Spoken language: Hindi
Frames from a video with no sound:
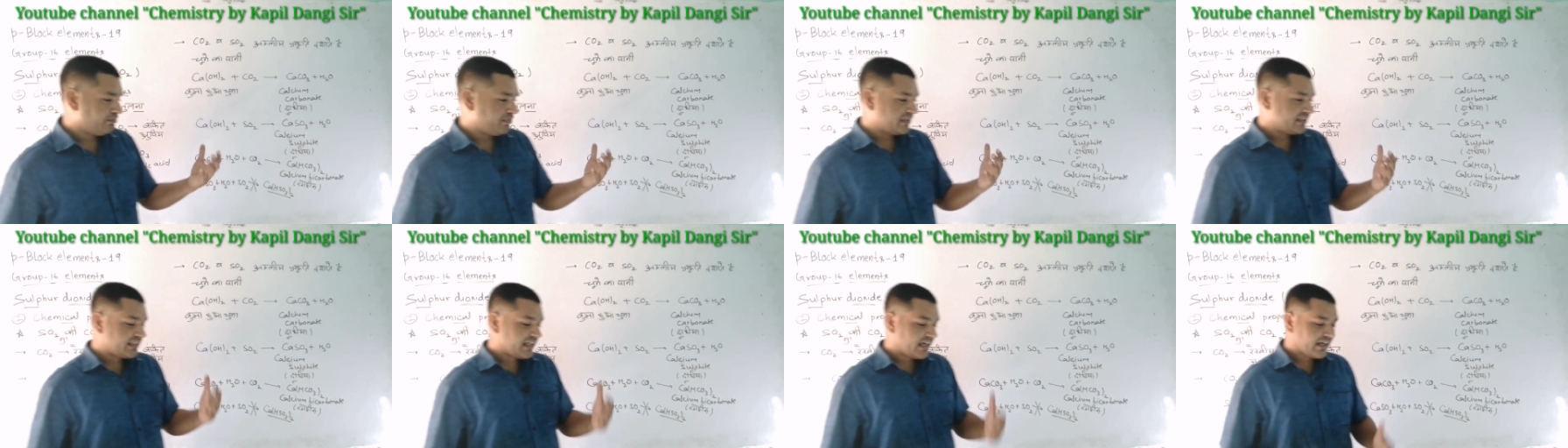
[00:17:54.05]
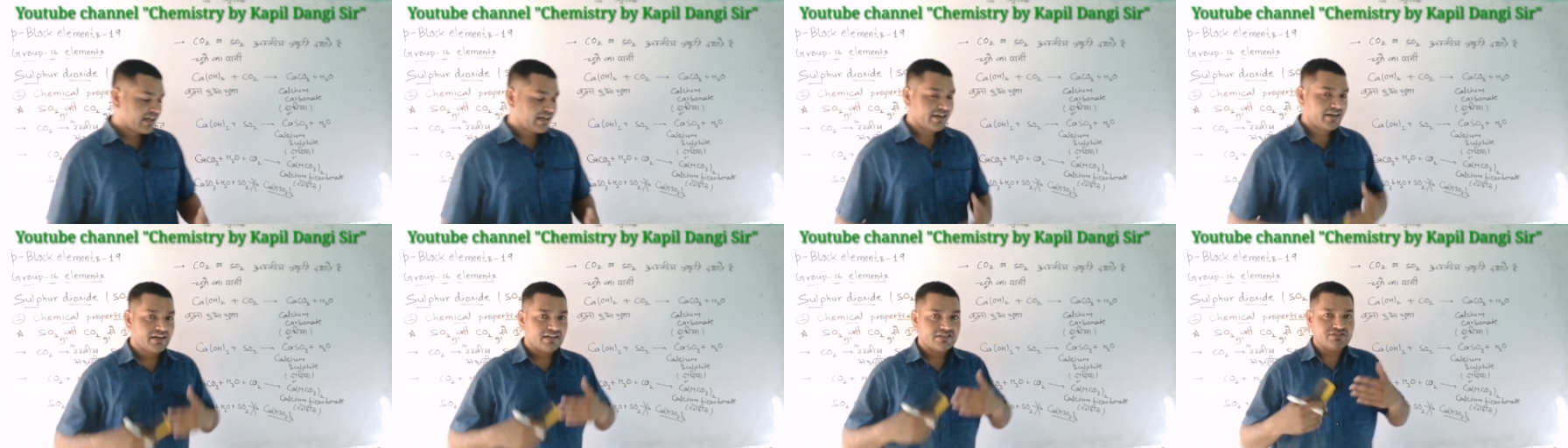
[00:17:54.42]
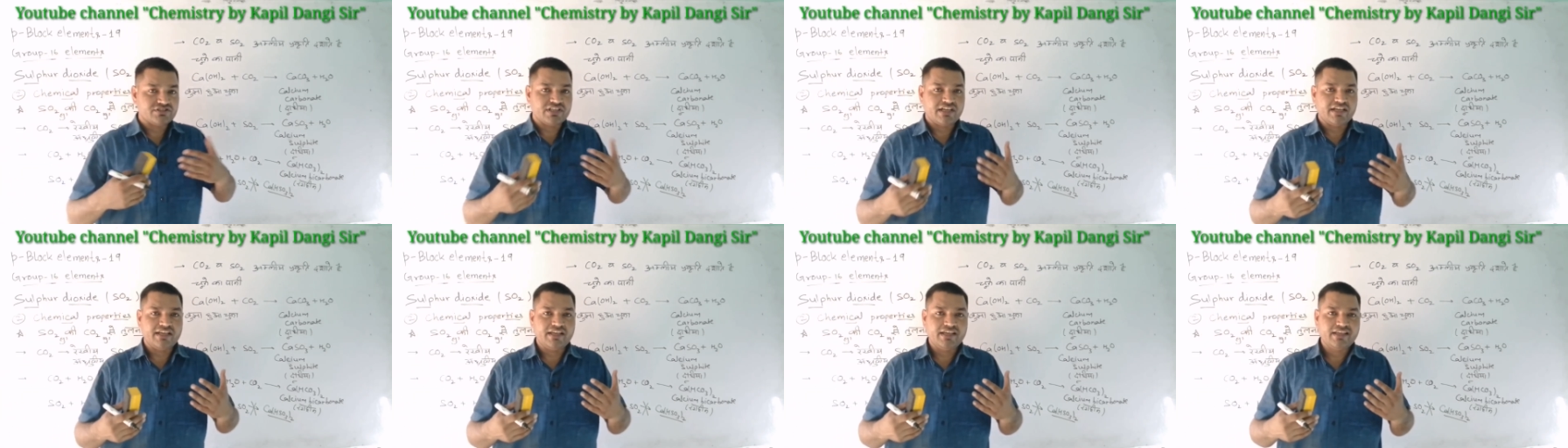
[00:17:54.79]
पता करना
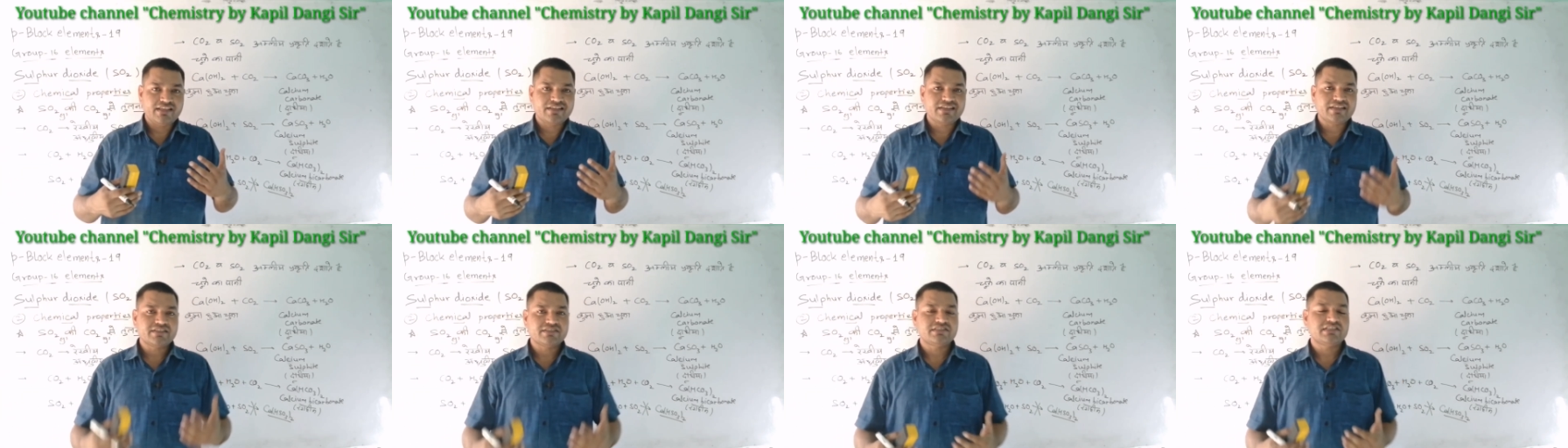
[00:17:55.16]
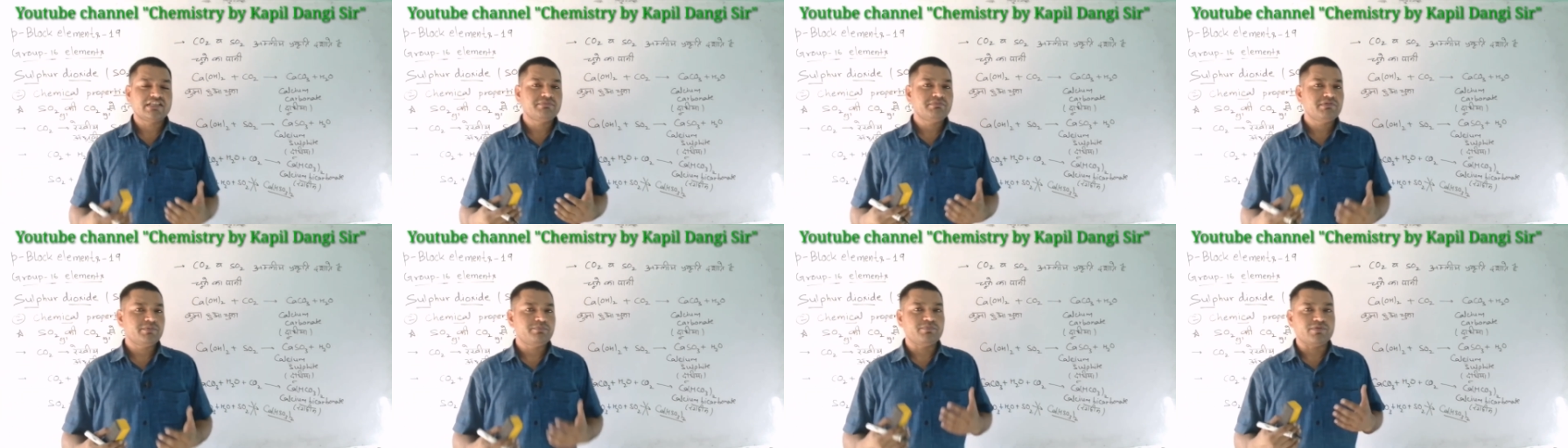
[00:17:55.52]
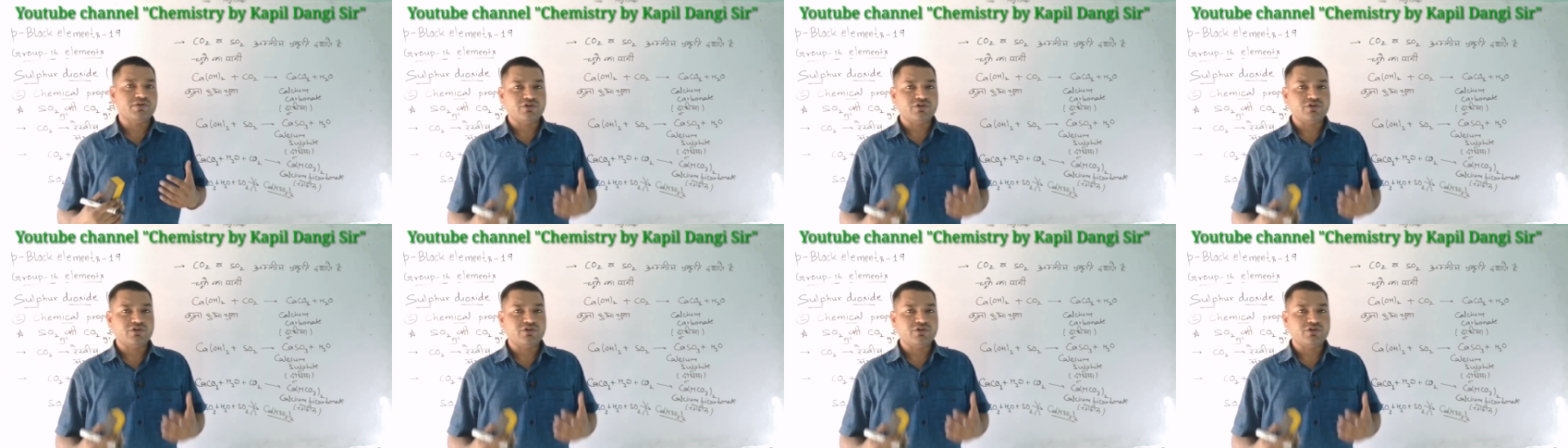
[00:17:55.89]
चाहें कि किसी भी